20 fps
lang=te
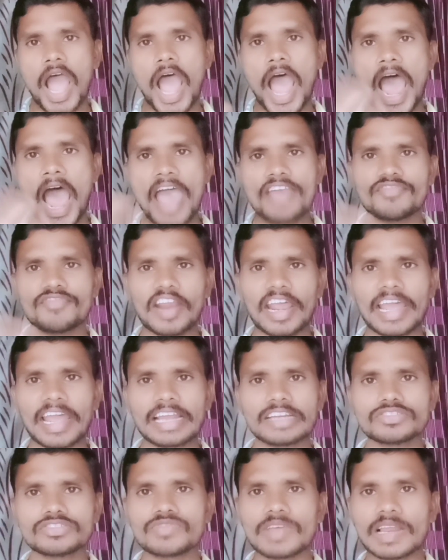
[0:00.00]
హాయ్
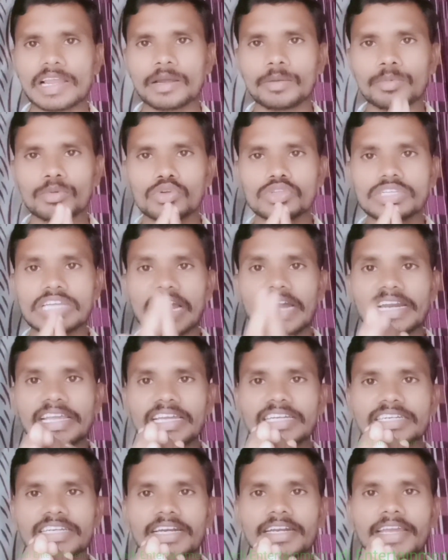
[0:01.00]
ఫ్రెండ్స్ వెల్కమ్ టు జాడీ
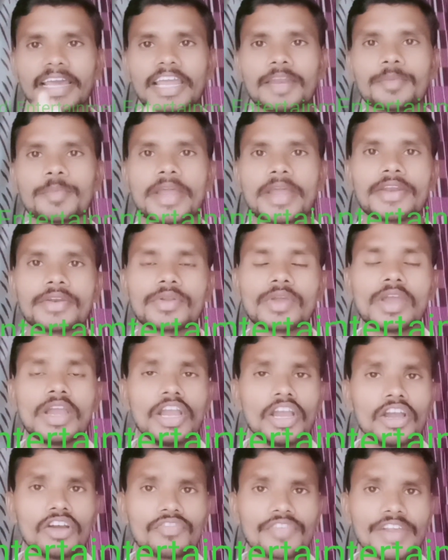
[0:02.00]
ఎంటర్టైన్మెంట్
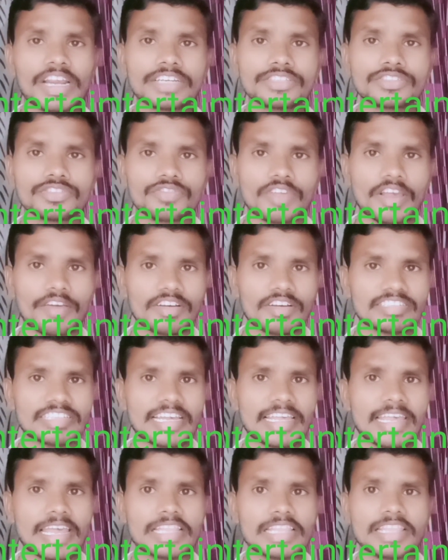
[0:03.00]
ఫ్రెండ్స్
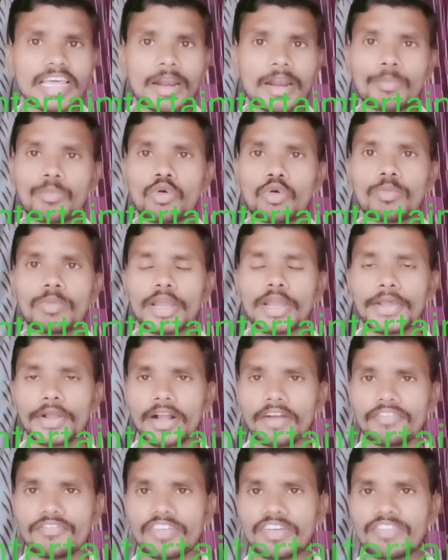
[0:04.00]
వ్యవసాయేతర భూముల
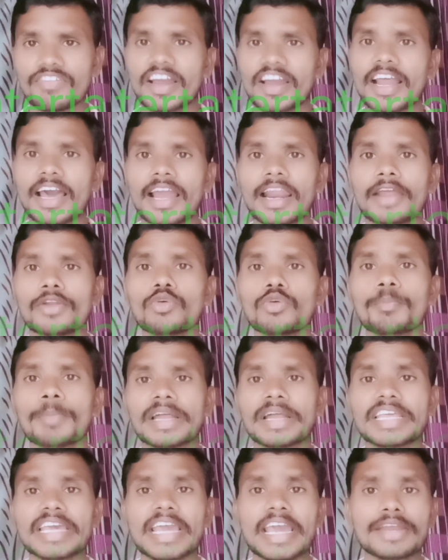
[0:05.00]
యొక్క వివరాలను
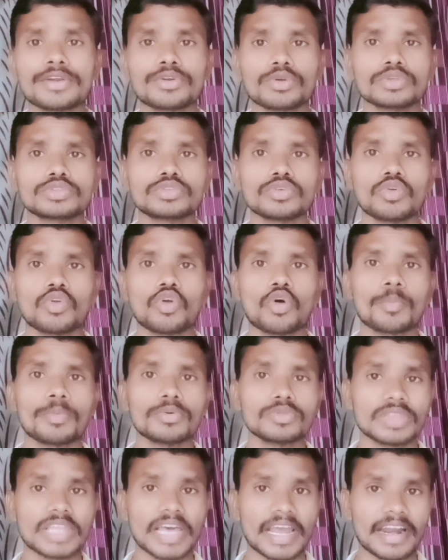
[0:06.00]
పదిహేను
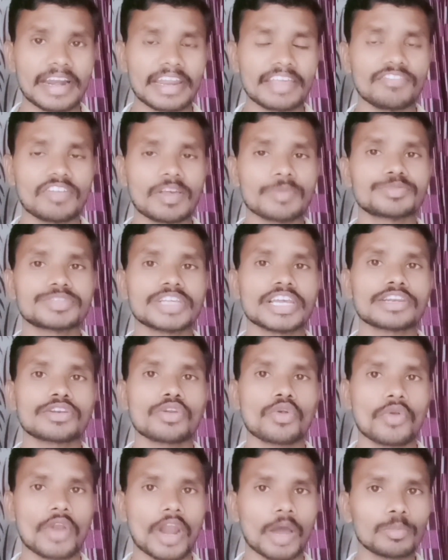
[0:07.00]
రోజుల్లోపు ధరణి
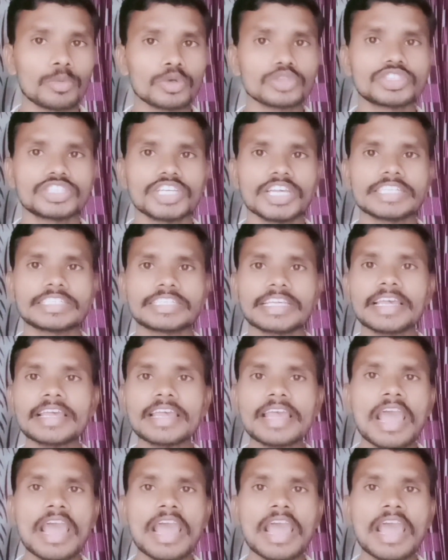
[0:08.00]
వెబ్సైట్లో నమోదు చేసి